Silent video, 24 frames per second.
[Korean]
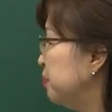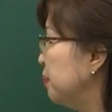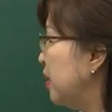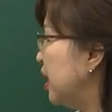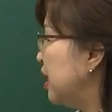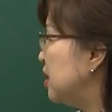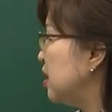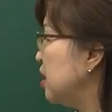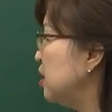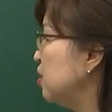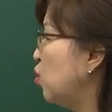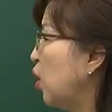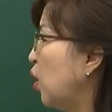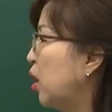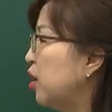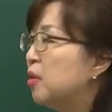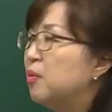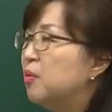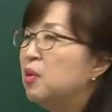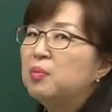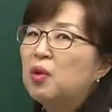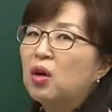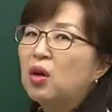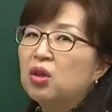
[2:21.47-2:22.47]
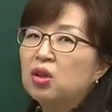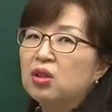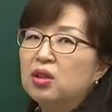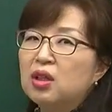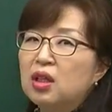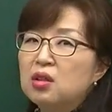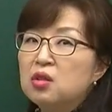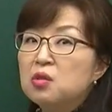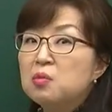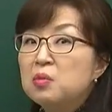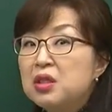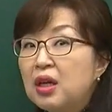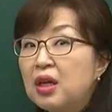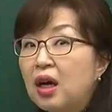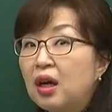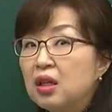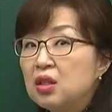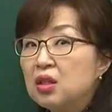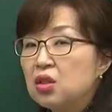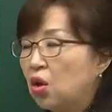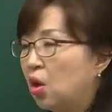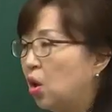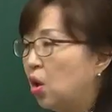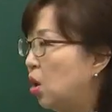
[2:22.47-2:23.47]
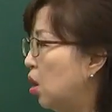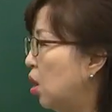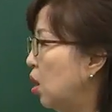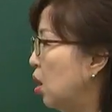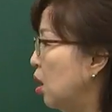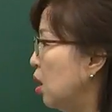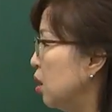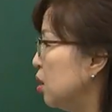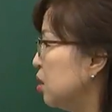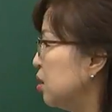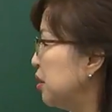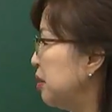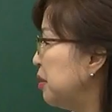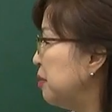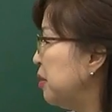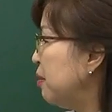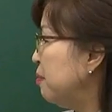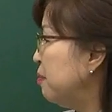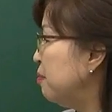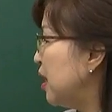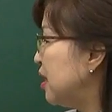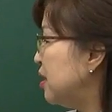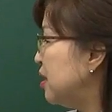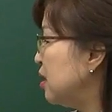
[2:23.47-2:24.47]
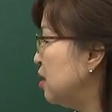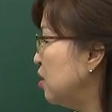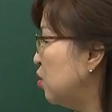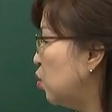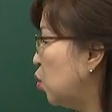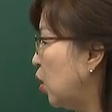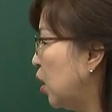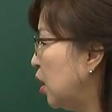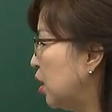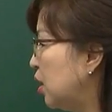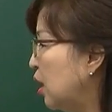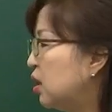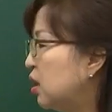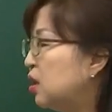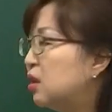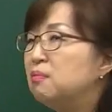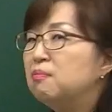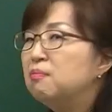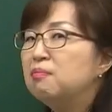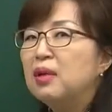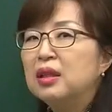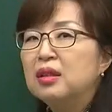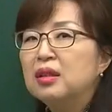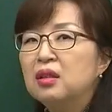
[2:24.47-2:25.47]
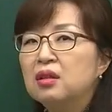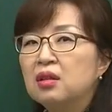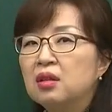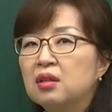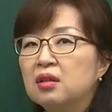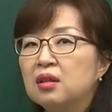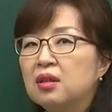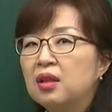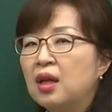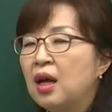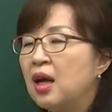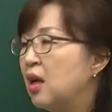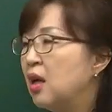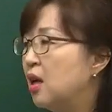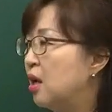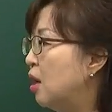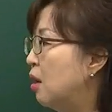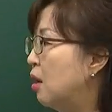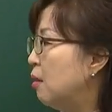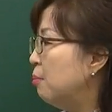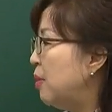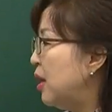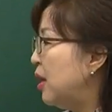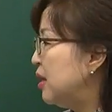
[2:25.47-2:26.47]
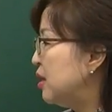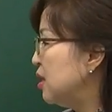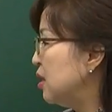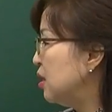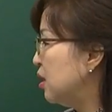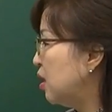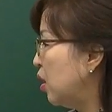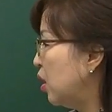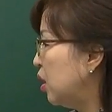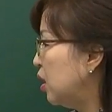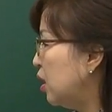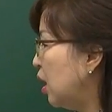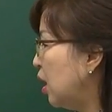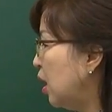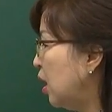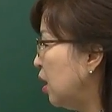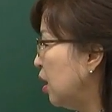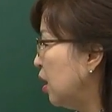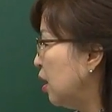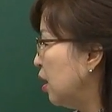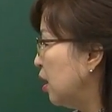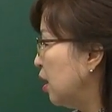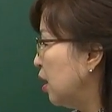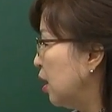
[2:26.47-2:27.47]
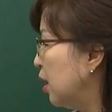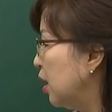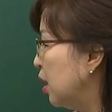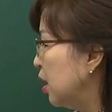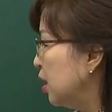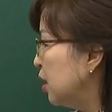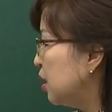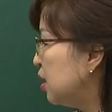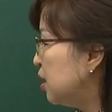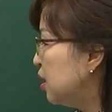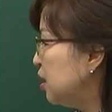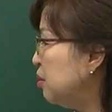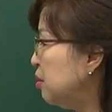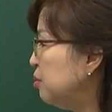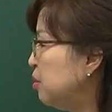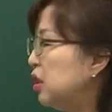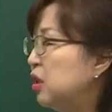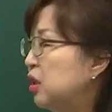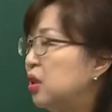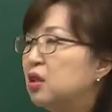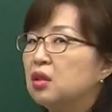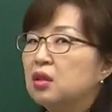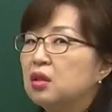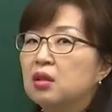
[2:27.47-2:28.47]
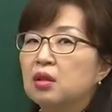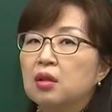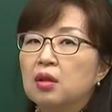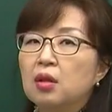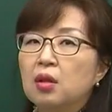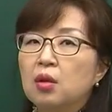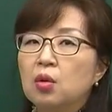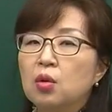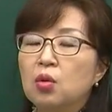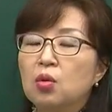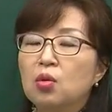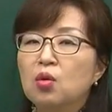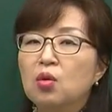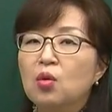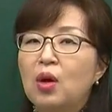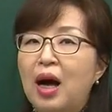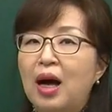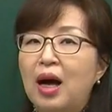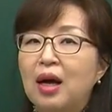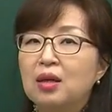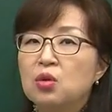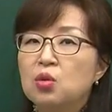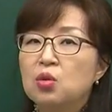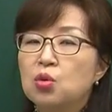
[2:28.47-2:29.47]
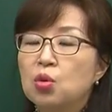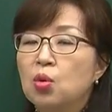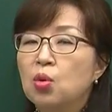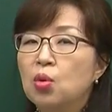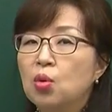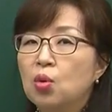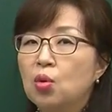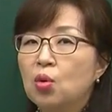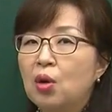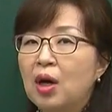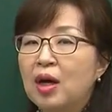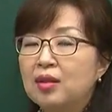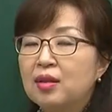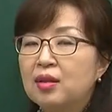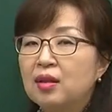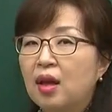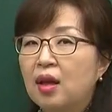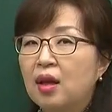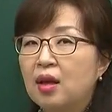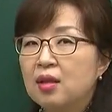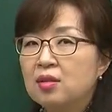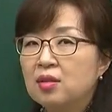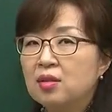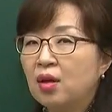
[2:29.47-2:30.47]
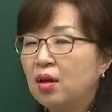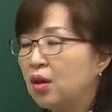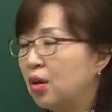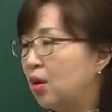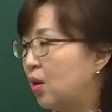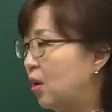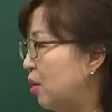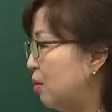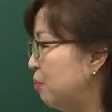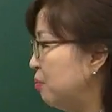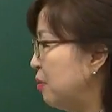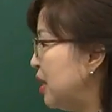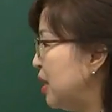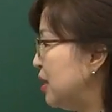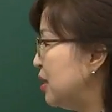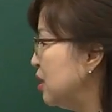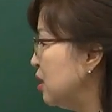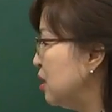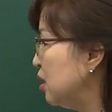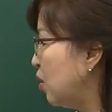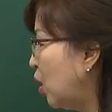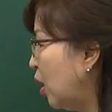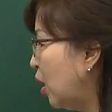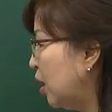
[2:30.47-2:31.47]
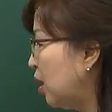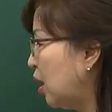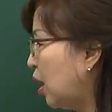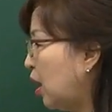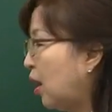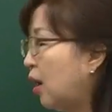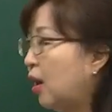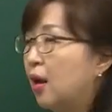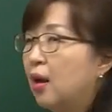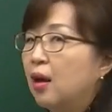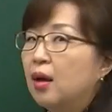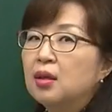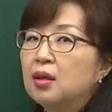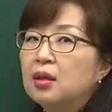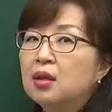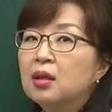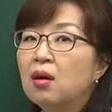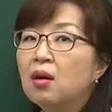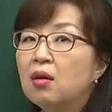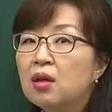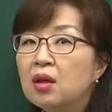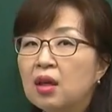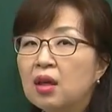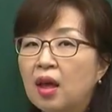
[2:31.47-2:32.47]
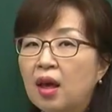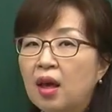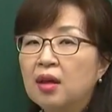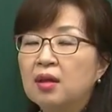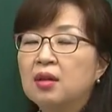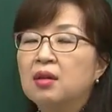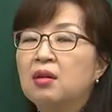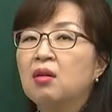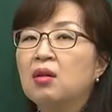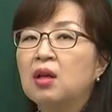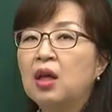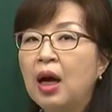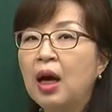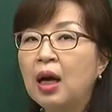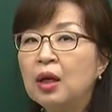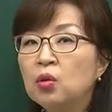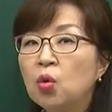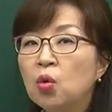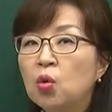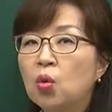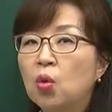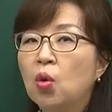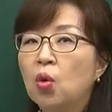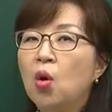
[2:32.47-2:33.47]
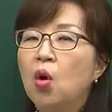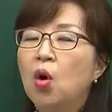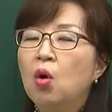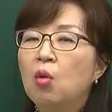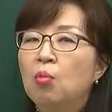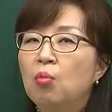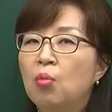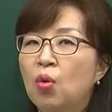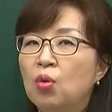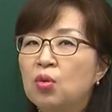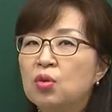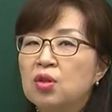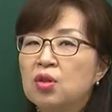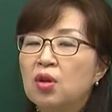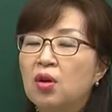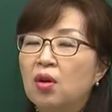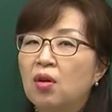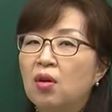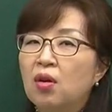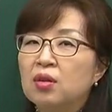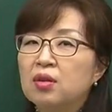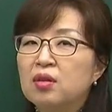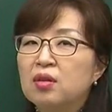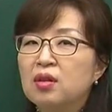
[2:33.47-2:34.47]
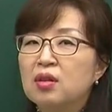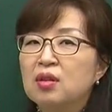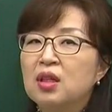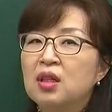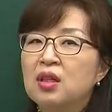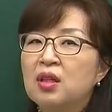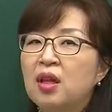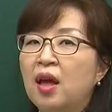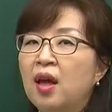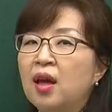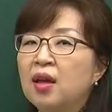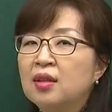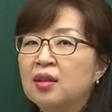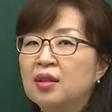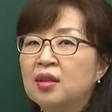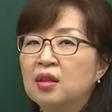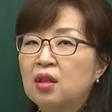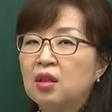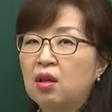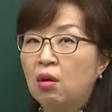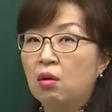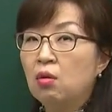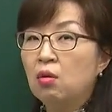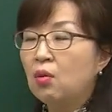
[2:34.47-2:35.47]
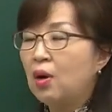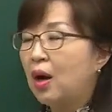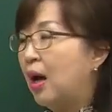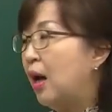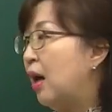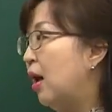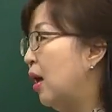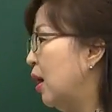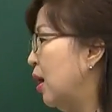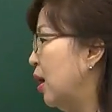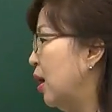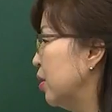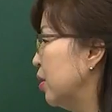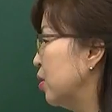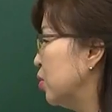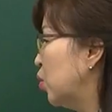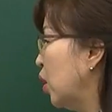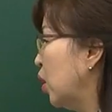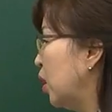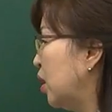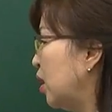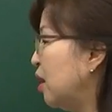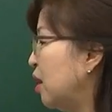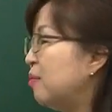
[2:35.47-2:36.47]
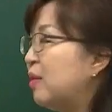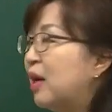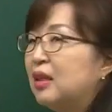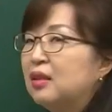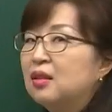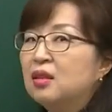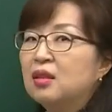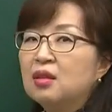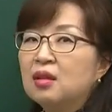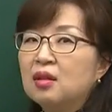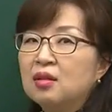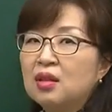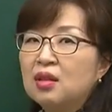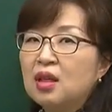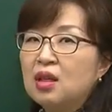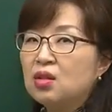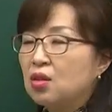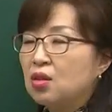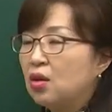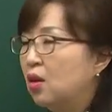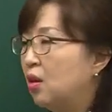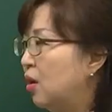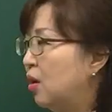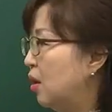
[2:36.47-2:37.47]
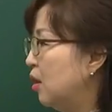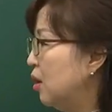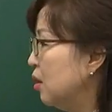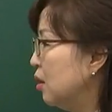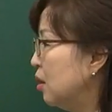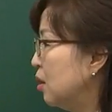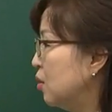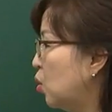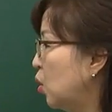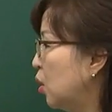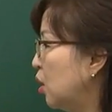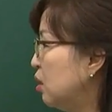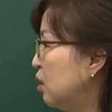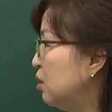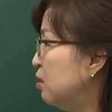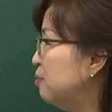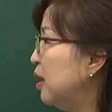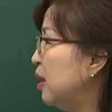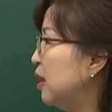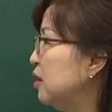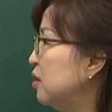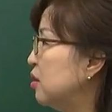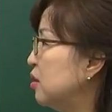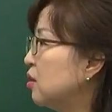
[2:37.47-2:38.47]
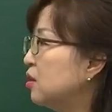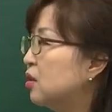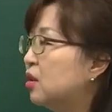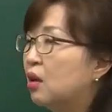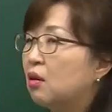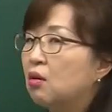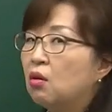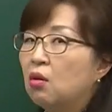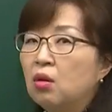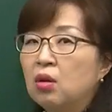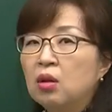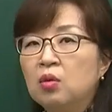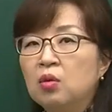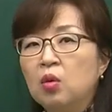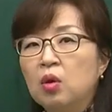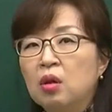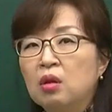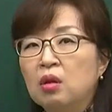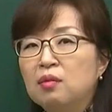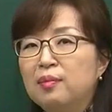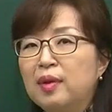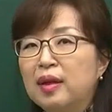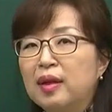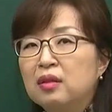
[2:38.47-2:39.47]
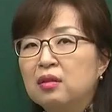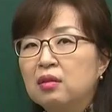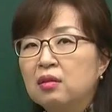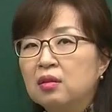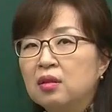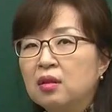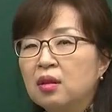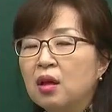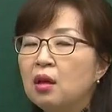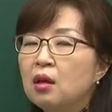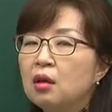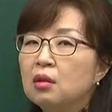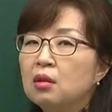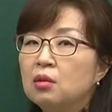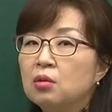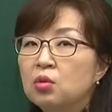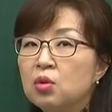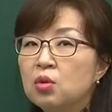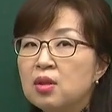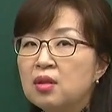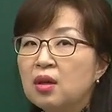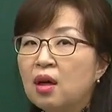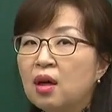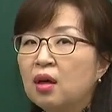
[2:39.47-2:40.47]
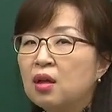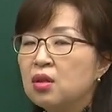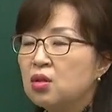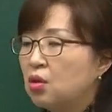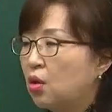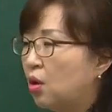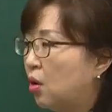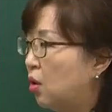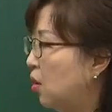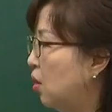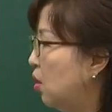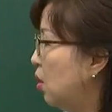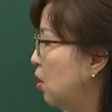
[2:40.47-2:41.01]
매진 되려만 멀었다는 좀 이상하죠 그 다음에 매진 되게끔 만들었다 매진 되게 끔은 요건 강조할 때 써요. 매진 되게 그렇게 그렇게 하도록 목적 어떤 일의 끝 결과 되게 만들었다죠. 그러니까 되게끔 만들었다. 거의 되게끔 만들었다. 이것도 이상하죠.